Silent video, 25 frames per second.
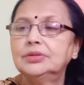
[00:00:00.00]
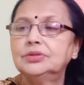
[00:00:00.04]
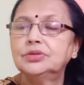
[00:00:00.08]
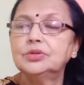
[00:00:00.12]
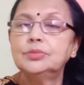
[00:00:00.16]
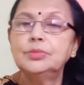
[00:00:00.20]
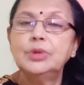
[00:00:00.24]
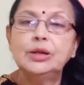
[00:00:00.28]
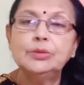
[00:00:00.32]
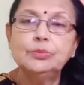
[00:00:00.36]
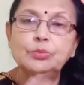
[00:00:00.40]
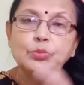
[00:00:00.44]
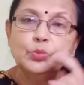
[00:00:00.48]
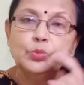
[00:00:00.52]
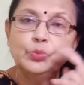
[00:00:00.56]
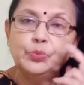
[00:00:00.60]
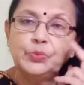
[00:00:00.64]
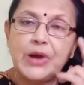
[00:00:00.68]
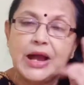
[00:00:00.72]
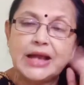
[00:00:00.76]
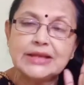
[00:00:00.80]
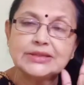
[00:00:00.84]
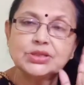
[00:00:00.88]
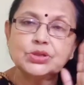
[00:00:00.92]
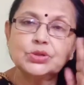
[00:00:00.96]
তোমার
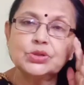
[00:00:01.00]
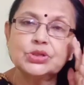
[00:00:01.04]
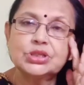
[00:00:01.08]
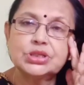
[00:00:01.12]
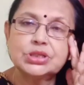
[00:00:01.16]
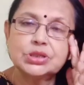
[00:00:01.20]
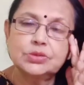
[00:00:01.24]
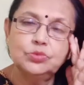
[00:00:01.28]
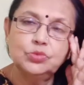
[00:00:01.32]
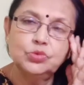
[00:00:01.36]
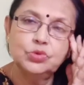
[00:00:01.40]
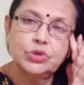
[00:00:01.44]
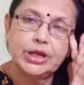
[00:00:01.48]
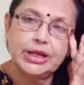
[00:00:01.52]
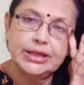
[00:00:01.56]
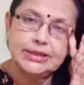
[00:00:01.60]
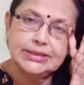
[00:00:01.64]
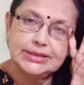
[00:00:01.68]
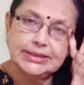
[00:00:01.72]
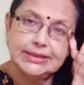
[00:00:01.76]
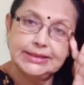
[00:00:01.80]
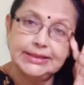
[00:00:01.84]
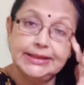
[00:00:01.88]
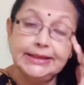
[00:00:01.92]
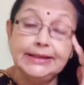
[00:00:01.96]
ফার্স্ট হচ্ছে মুখের
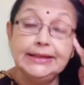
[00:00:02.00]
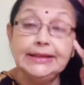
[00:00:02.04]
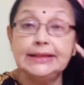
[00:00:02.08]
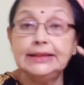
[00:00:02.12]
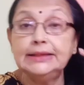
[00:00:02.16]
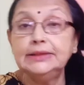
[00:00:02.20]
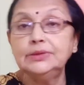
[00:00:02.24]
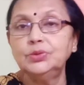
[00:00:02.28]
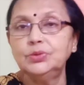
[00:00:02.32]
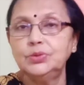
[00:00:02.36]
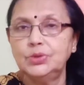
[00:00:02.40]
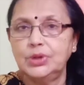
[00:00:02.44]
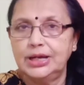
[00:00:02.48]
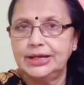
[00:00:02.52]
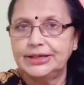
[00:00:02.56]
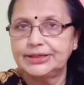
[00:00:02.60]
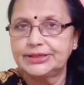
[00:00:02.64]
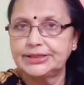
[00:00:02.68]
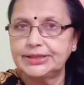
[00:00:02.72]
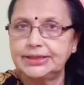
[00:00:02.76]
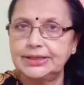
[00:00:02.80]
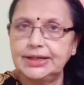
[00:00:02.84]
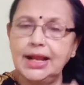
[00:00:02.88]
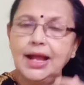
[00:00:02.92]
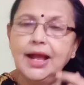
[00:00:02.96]
যে রিঙ্কেলগুলো
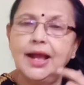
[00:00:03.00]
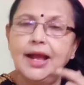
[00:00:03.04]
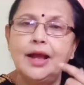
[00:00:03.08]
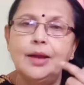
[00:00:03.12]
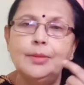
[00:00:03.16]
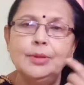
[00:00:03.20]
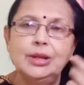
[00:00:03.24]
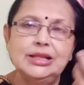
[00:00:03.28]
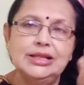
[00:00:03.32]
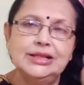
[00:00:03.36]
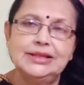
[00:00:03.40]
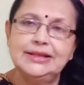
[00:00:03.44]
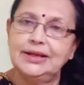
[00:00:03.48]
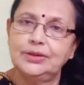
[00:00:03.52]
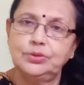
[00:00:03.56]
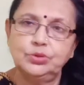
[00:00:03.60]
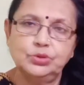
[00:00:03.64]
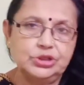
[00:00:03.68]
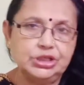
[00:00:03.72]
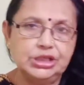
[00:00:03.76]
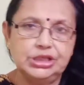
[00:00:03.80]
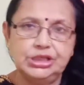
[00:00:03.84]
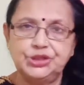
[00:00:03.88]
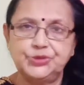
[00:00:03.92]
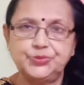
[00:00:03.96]
আসে না আমাদের দেখো
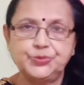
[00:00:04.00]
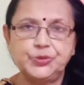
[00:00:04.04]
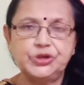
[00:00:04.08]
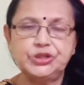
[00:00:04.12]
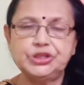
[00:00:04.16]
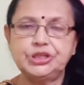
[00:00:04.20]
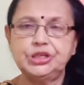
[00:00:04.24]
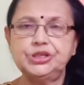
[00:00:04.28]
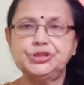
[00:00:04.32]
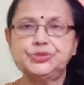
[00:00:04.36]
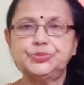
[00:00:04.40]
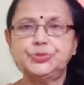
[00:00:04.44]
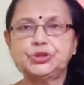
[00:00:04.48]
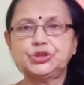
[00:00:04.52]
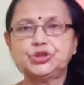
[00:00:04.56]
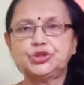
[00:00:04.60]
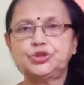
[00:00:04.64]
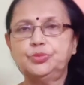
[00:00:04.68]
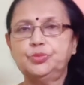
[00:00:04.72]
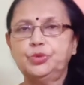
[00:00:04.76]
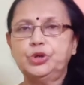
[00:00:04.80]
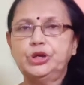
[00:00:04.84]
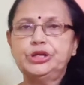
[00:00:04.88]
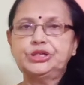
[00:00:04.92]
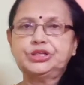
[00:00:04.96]
তিরিশ পঁয়ত্রিশ বছর
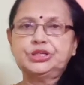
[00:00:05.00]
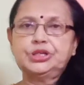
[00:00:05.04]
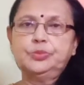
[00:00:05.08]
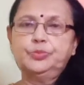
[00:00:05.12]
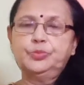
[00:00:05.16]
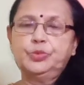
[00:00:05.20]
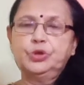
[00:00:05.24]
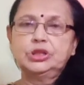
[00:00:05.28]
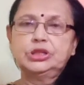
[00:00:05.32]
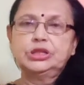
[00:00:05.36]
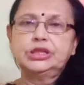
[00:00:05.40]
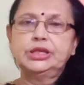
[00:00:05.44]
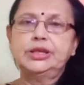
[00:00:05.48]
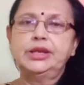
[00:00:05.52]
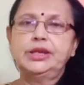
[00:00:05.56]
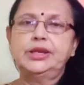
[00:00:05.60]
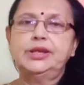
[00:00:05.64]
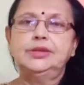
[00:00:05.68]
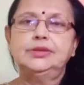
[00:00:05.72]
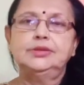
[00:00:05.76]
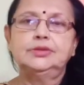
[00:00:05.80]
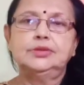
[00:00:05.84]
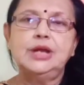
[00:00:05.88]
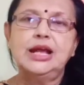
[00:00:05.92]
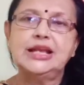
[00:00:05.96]
বয়সের পর থেকে
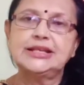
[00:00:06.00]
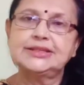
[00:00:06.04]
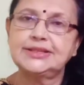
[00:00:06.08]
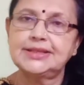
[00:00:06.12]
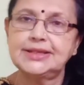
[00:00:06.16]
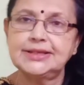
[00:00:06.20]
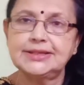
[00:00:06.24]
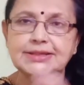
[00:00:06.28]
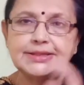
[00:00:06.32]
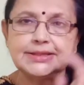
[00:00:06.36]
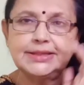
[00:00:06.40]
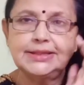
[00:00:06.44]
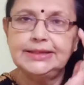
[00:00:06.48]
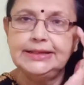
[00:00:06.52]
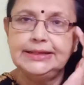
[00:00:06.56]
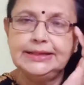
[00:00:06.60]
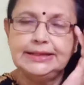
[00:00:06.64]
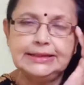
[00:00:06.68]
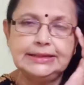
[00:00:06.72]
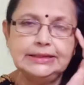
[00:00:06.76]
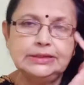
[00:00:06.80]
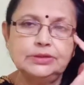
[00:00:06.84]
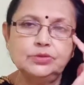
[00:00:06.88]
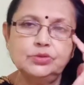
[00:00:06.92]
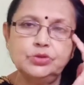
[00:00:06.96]
কিন্তু আস্তে আস্তে
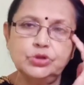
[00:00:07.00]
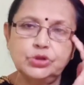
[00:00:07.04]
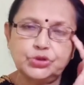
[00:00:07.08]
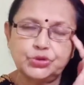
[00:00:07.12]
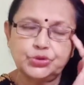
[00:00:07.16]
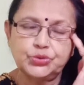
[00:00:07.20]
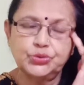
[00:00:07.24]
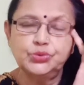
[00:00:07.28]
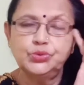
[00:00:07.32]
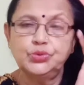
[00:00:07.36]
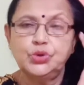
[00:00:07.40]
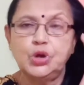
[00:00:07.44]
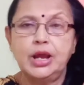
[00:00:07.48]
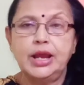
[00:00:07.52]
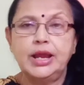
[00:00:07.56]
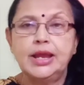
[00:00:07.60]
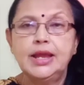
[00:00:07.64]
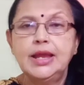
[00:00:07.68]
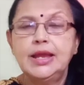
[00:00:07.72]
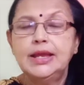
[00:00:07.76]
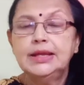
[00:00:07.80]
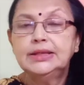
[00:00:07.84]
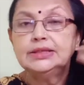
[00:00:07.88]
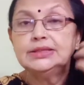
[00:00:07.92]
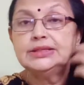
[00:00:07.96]
রিঙ্কেলগুলো শুরু হয়
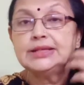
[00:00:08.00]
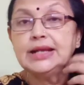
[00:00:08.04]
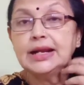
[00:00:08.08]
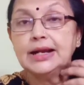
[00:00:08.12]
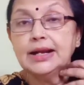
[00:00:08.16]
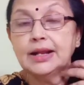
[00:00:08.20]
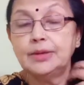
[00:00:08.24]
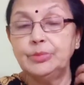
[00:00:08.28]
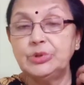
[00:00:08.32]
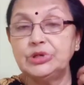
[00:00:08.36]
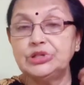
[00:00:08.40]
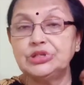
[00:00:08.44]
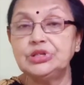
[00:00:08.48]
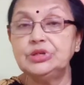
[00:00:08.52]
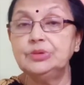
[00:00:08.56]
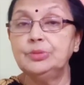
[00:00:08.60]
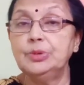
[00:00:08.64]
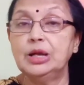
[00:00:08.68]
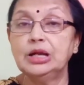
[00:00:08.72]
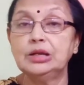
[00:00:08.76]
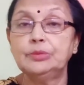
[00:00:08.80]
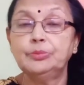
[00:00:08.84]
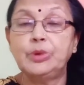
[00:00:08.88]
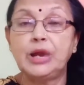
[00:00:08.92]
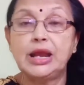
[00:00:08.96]
যারা
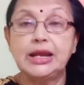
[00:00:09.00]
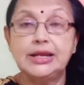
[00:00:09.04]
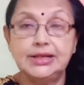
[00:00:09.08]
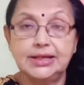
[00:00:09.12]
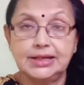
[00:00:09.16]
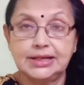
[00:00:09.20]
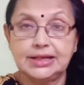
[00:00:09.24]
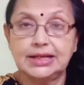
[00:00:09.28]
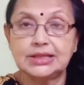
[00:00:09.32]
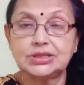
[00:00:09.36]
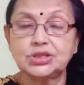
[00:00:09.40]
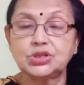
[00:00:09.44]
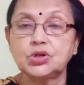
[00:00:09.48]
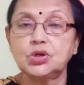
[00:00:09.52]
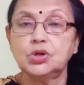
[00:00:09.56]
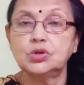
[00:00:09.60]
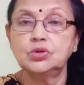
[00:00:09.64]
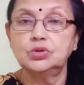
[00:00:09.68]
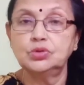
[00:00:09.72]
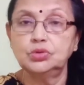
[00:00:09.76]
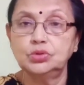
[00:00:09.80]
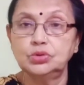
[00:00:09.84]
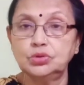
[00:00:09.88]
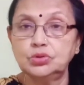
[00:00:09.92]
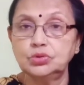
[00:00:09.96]
বেশিরভাগ বাইরে কাজ করো
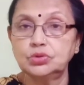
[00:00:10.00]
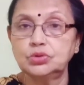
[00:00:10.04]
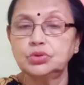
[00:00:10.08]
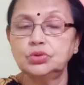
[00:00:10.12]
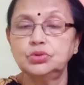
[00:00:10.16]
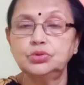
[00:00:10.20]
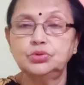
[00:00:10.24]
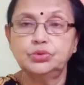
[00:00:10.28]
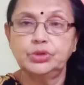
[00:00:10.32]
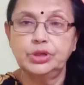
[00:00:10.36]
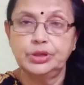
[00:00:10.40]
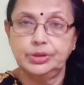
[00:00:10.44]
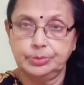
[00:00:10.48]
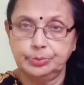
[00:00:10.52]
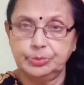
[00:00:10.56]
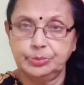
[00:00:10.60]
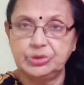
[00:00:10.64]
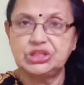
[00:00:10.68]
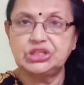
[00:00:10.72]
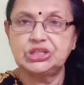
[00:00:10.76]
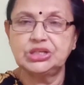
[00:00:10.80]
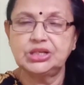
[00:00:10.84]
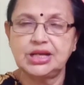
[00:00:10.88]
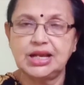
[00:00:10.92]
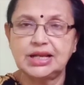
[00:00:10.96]
রোদ্দুর টোদ্দুরে
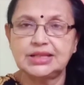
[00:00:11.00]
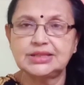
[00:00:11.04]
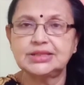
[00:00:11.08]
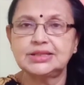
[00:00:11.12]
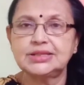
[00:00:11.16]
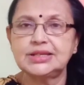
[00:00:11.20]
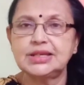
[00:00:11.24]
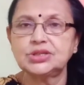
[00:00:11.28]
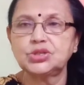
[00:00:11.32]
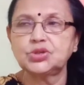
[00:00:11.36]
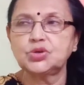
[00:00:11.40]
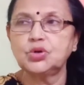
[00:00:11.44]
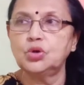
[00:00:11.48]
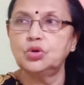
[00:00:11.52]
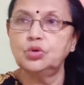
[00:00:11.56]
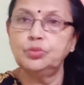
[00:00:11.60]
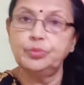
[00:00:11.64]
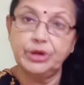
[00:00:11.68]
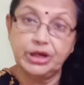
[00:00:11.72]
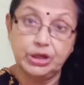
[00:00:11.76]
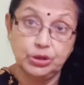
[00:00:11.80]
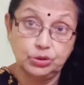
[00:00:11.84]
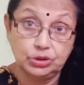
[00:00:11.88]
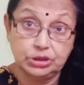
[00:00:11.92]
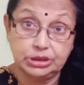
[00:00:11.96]
বেশি কাজ টাজ করো
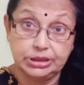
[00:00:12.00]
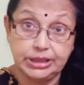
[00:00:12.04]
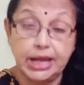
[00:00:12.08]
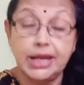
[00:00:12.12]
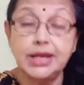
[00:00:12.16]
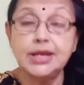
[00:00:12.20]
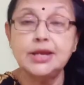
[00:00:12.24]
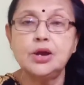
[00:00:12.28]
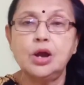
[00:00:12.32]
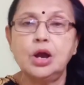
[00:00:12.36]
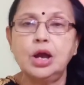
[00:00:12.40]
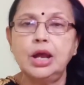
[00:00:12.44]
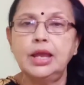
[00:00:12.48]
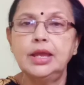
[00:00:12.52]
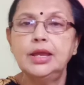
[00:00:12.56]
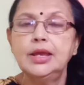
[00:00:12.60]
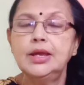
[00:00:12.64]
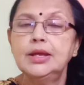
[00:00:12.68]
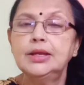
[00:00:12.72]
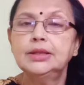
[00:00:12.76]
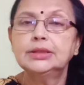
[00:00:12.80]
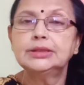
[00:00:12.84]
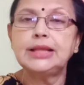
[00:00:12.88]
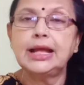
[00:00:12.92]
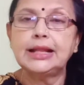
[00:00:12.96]
বেরোতেই হয়
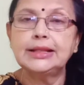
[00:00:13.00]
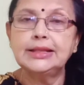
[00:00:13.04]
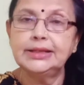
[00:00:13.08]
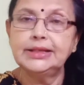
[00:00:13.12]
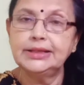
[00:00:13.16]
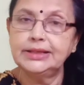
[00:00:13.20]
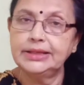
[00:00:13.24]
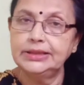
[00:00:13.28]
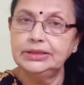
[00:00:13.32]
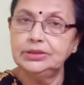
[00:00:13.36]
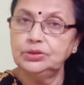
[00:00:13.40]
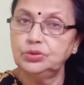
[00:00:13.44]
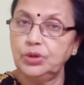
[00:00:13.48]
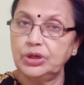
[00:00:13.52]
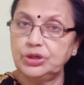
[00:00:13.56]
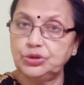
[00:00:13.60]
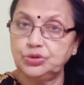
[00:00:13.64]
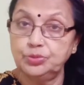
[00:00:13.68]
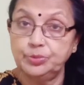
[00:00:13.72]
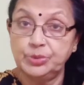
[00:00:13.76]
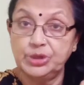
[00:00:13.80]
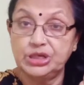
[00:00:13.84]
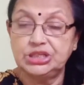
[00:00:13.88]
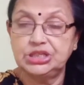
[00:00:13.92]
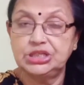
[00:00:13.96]
তাদের কিন্তু একটু
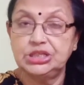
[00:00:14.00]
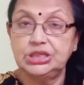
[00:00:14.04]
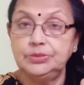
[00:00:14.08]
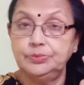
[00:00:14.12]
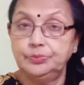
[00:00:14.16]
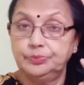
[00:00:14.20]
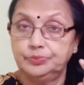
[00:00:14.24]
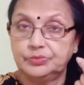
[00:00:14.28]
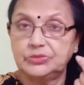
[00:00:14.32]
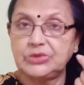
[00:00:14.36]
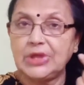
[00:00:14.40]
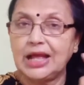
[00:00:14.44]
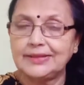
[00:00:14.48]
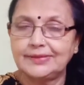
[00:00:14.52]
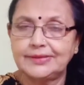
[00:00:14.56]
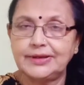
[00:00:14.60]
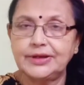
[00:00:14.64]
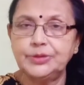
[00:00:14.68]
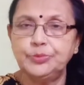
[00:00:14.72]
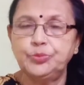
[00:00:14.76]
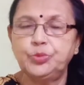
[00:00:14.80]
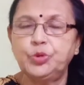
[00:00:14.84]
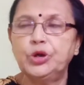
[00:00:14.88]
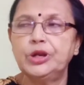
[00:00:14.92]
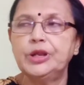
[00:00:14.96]
বেশি
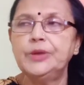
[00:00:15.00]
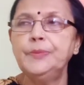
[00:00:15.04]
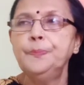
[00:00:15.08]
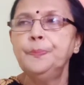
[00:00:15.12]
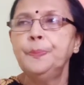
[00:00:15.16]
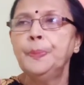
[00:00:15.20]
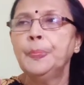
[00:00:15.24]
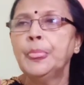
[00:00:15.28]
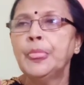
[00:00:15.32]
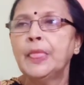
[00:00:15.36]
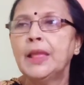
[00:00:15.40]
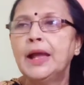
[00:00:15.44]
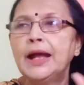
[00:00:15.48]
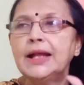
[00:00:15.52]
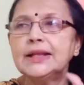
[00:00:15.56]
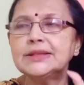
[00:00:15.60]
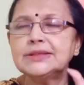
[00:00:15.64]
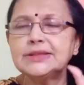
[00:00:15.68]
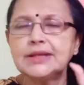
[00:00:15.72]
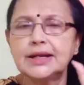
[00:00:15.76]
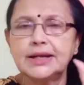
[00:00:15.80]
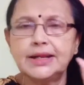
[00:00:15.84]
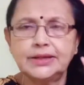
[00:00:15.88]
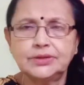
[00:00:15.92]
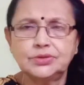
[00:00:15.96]
তাড়াতাড়ি পড়ে আর
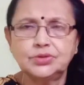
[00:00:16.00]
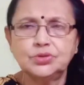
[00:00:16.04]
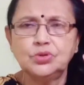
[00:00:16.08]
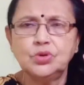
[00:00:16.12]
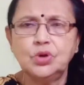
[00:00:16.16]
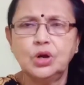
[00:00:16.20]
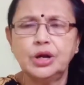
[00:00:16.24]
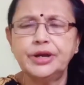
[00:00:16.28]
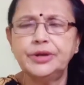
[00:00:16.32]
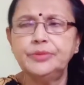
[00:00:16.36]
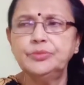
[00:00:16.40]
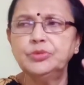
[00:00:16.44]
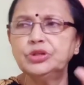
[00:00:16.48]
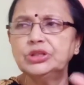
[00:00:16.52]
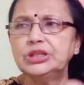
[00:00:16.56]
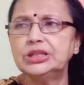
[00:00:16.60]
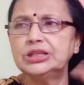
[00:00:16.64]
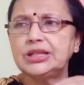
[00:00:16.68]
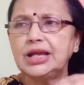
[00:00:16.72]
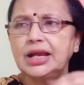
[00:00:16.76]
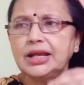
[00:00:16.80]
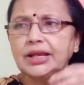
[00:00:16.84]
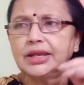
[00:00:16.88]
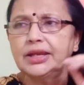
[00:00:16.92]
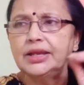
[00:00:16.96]
যারা একটু ঘরের মধ্যে
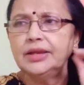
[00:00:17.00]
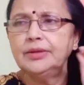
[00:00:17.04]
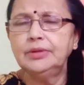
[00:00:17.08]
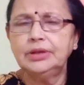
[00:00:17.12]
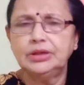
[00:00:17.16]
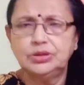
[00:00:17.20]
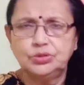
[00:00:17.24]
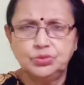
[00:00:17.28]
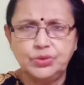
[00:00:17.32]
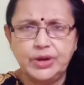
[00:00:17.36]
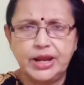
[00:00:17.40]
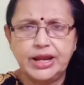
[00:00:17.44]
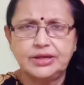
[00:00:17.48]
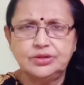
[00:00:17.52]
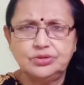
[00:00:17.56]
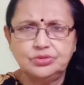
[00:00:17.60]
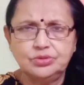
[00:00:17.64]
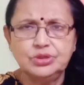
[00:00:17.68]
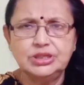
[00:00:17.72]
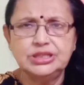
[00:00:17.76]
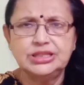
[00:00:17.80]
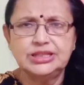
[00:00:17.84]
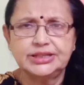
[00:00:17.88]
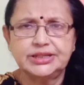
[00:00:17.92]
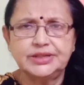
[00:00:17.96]
থাকে একটু একটু
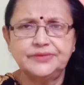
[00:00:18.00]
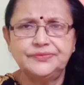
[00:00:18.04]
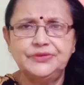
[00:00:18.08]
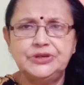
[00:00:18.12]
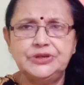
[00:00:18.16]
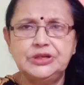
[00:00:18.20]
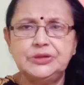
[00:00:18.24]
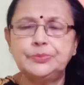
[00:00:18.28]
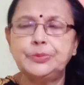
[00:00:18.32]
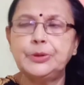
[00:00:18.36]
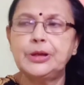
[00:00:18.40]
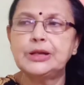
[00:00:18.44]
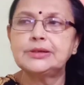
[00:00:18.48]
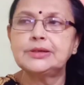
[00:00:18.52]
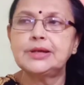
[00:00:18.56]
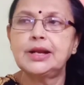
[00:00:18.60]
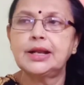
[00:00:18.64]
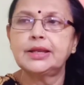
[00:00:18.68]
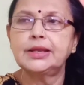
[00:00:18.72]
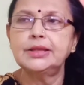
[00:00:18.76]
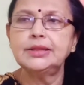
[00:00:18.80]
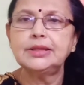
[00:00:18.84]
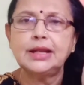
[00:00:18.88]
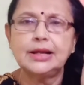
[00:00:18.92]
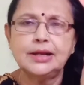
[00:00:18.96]
নিজেকে ফিটফাট
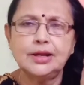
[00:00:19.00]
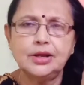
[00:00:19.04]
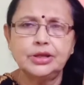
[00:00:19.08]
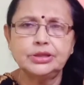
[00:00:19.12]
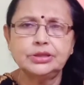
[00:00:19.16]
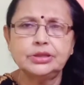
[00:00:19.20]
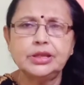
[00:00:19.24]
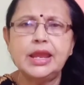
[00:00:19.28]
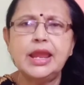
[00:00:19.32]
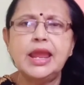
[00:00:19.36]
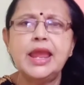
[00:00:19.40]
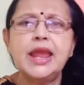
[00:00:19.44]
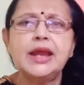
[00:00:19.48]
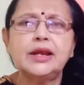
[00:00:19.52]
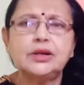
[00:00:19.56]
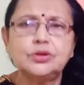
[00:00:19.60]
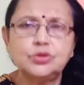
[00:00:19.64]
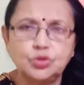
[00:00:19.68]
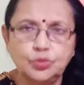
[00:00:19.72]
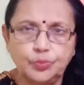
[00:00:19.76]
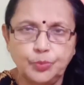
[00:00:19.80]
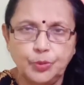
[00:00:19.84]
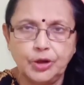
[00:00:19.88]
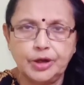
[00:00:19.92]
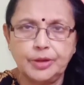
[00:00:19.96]
রাখে তারা হয়তো
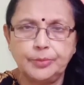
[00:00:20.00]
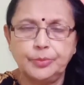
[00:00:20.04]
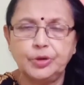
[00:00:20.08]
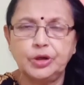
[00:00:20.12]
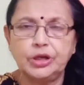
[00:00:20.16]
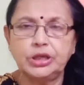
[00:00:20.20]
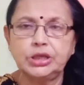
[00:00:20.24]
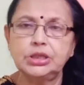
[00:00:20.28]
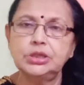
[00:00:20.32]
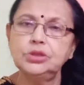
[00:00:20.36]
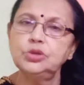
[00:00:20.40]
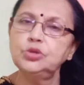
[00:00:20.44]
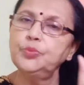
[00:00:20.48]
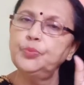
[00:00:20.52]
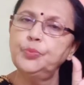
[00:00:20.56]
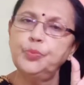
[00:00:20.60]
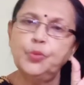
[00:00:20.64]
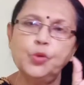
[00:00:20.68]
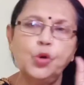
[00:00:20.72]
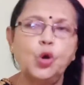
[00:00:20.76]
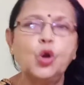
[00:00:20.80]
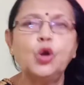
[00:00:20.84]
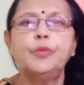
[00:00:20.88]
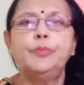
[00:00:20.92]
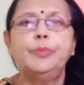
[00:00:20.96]
একটু পরে পড়ে কিন্তু
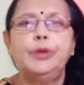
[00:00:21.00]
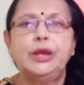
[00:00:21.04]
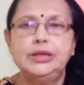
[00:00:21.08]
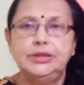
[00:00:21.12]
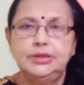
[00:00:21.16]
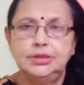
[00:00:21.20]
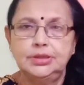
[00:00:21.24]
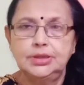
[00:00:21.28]
পড়বে